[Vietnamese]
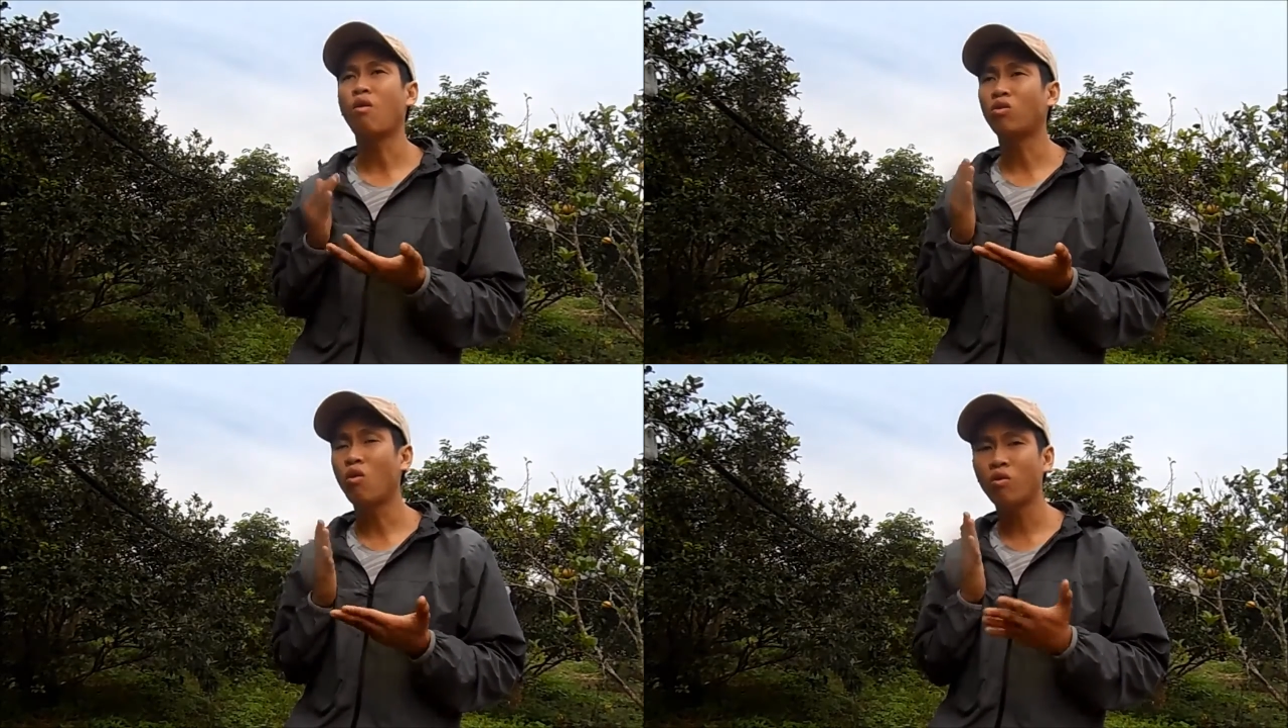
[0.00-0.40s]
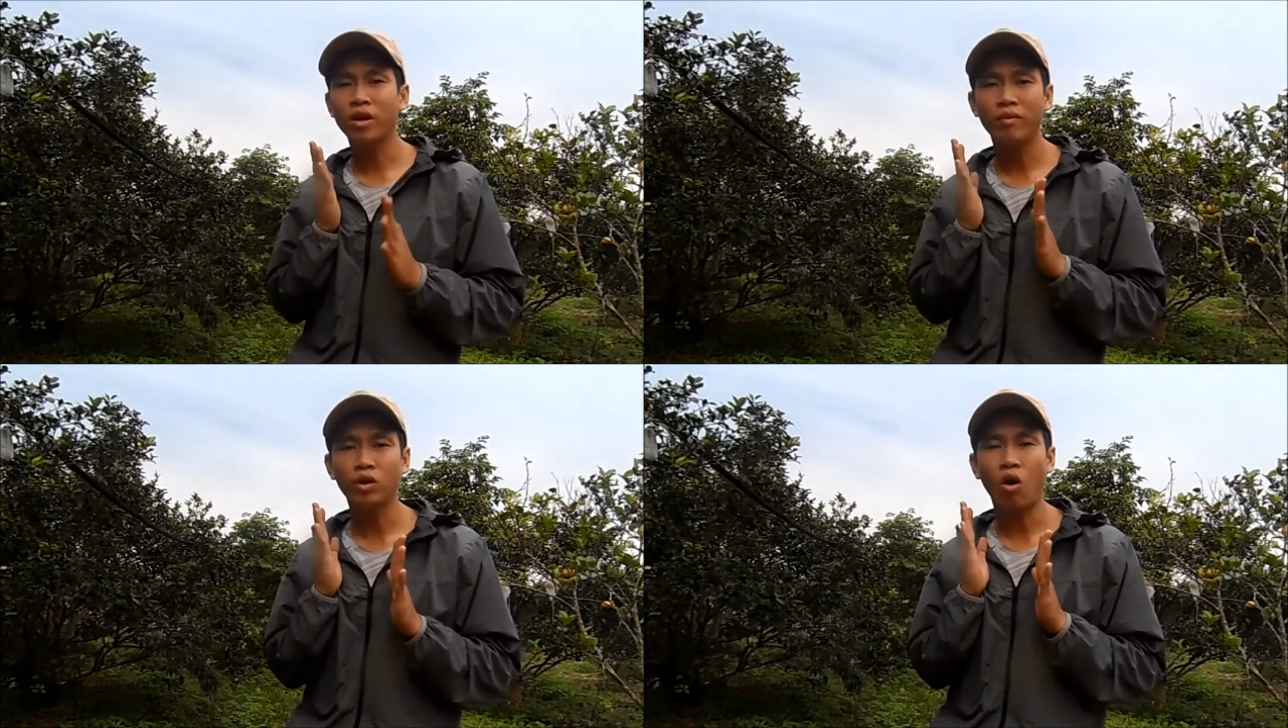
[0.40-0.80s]

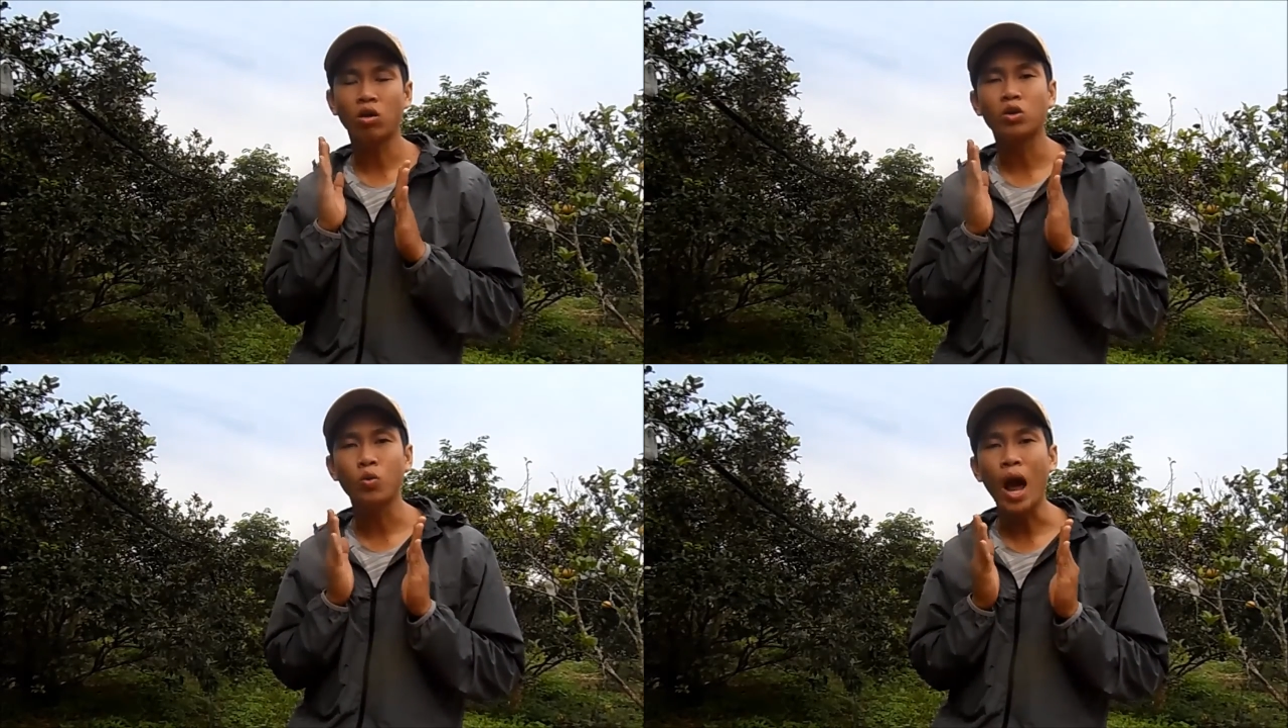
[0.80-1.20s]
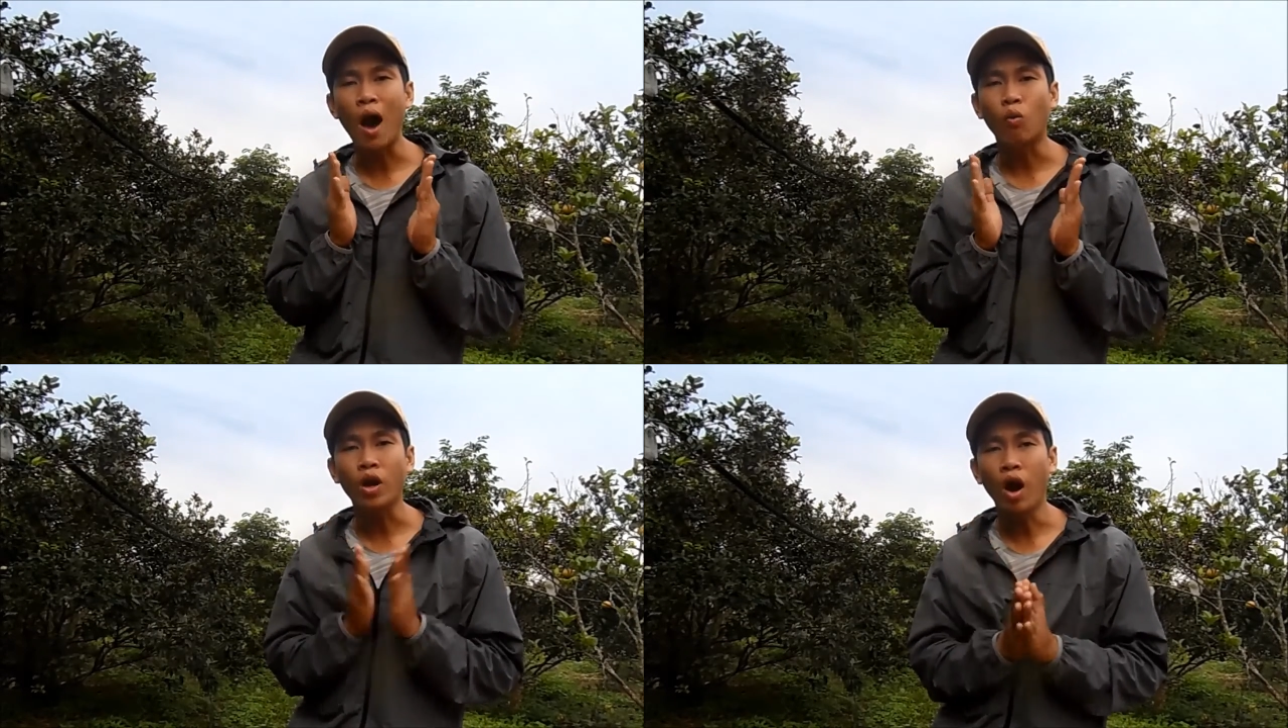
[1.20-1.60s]
Boron cái vai trò chủ
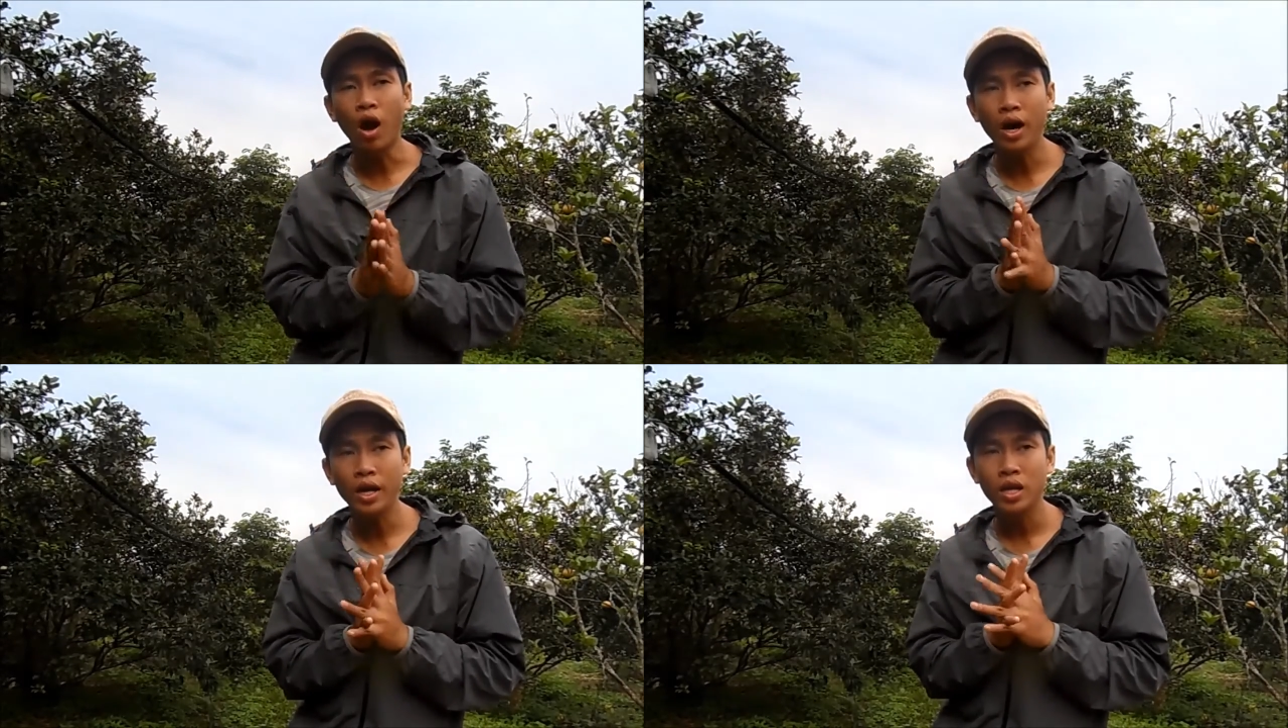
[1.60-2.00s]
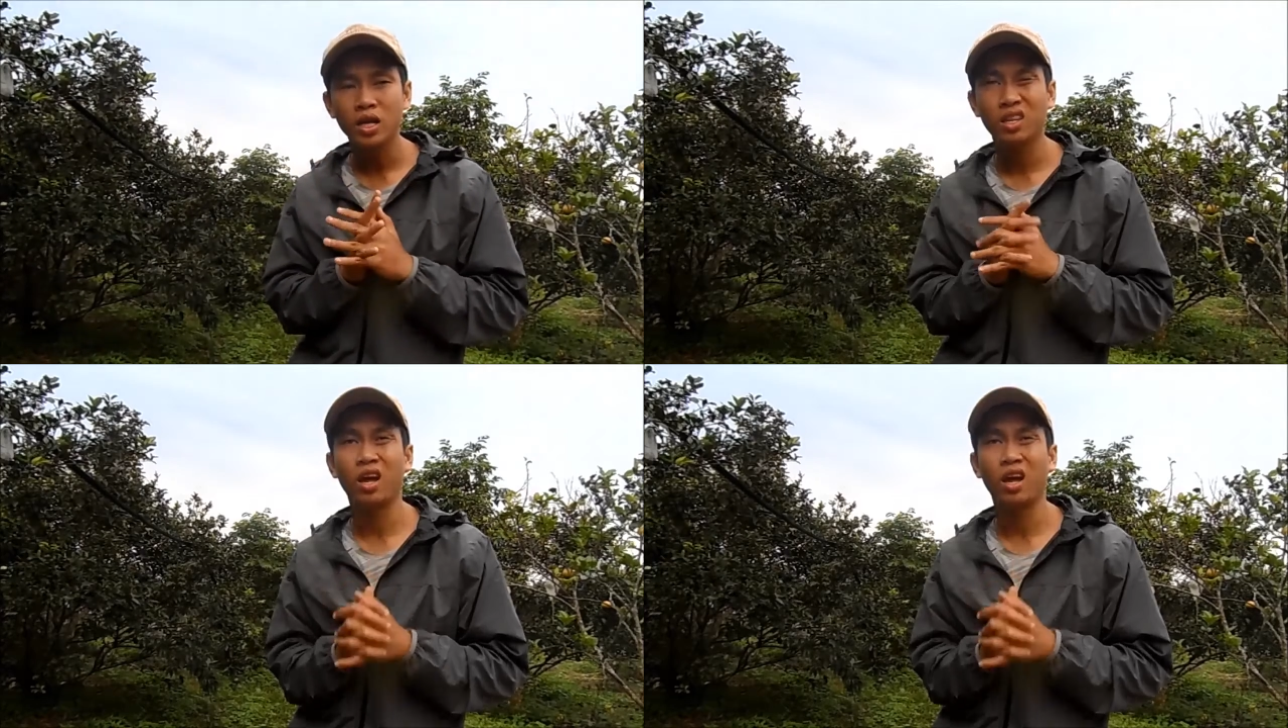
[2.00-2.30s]
đạo của nó ấy,